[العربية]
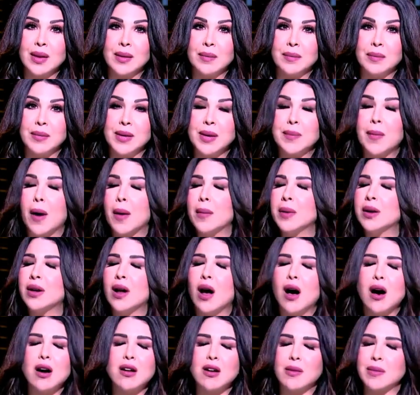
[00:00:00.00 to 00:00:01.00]
يبقى من
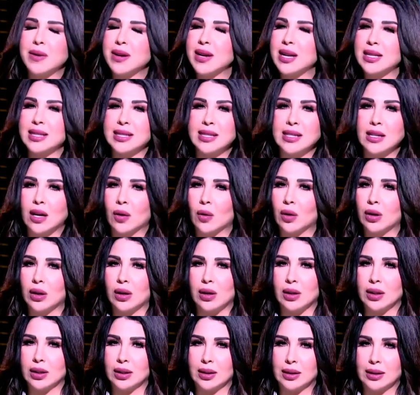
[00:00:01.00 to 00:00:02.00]
اقرب الناس لينا
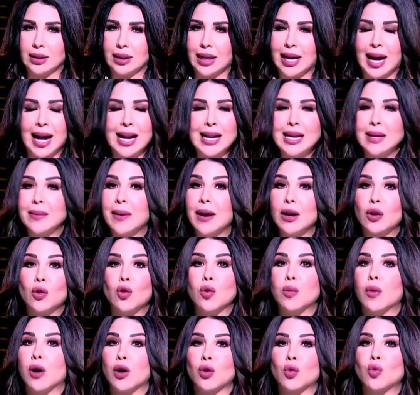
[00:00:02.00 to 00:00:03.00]
والله خلي
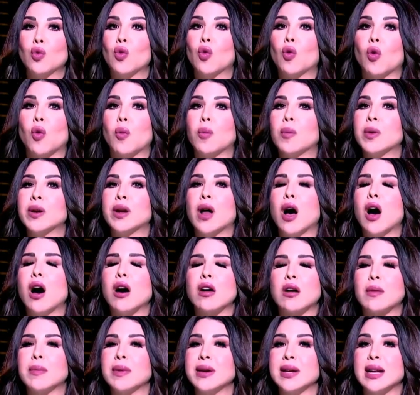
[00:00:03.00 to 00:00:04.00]
بالكم ارجوكم من
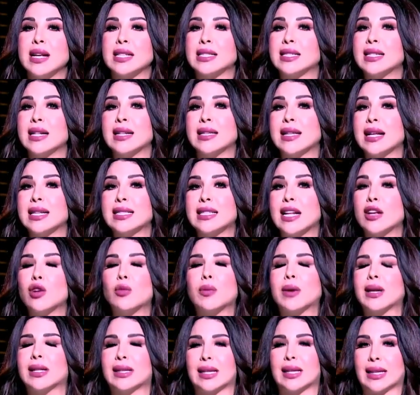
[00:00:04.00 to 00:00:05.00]
اقرب الناس ناس لا
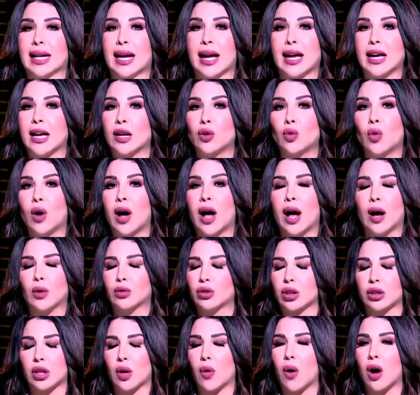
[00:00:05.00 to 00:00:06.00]
يمكن تتخيلوها او
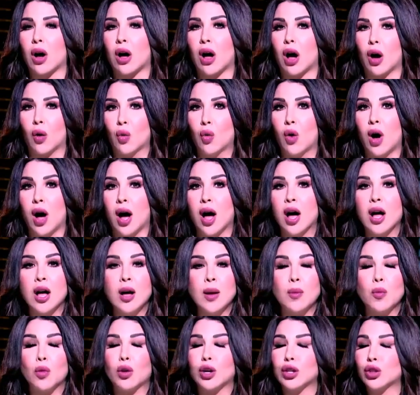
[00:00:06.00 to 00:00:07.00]
تتوقعوها
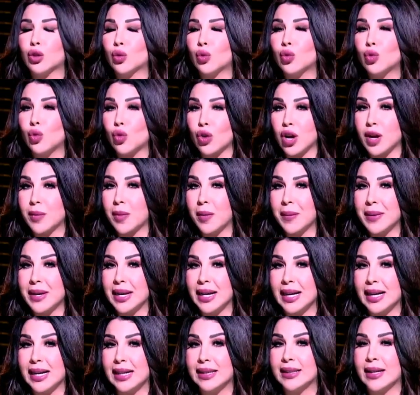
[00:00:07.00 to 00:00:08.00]
ممكن تكون قريبه
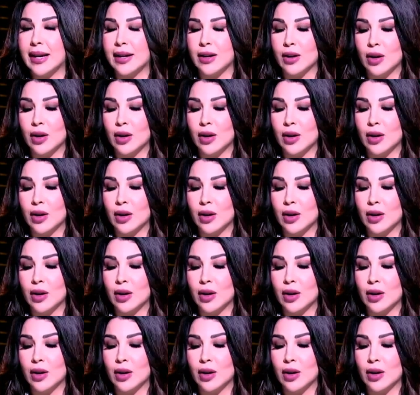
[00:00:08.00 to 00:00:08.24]
منك جدا